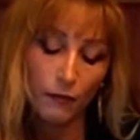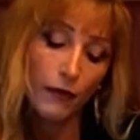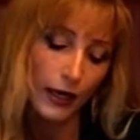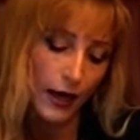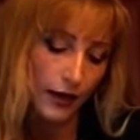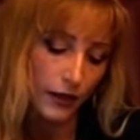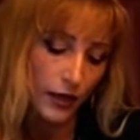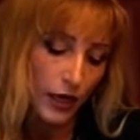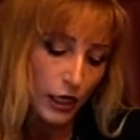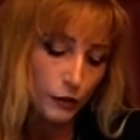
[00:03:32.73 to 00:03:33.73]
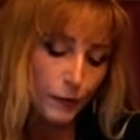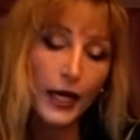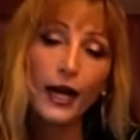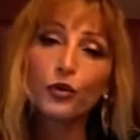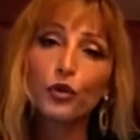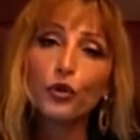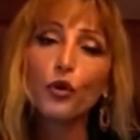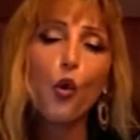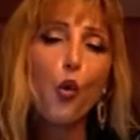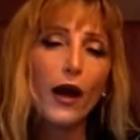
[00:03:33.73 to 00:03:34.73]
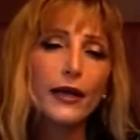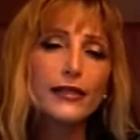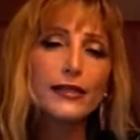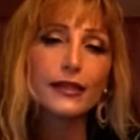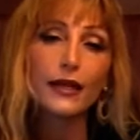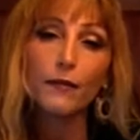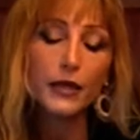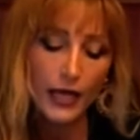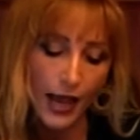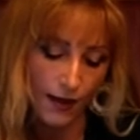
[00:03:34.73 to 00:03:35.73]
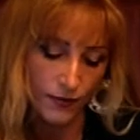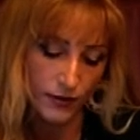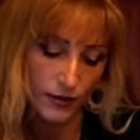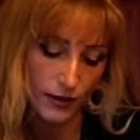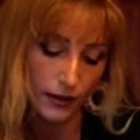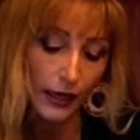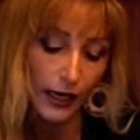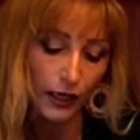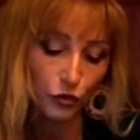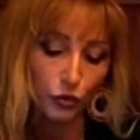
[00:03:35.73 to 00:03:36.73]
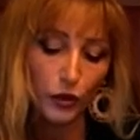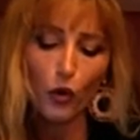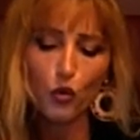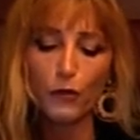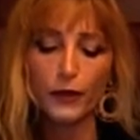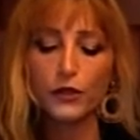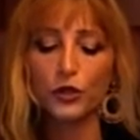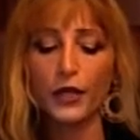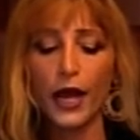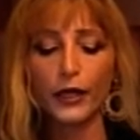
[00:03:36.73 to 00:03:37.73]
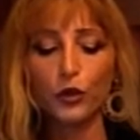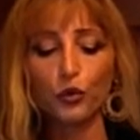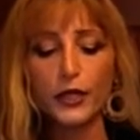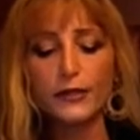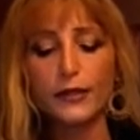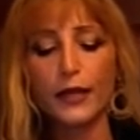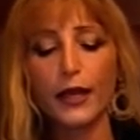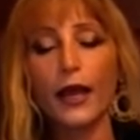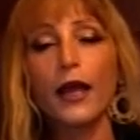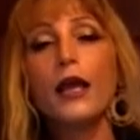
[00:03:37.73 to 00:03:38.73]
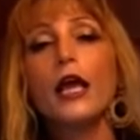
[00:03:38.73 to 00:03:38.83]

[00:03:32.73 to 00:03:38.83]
magari spiegando loro quali strabilianti ricadute occupazionali, turistiche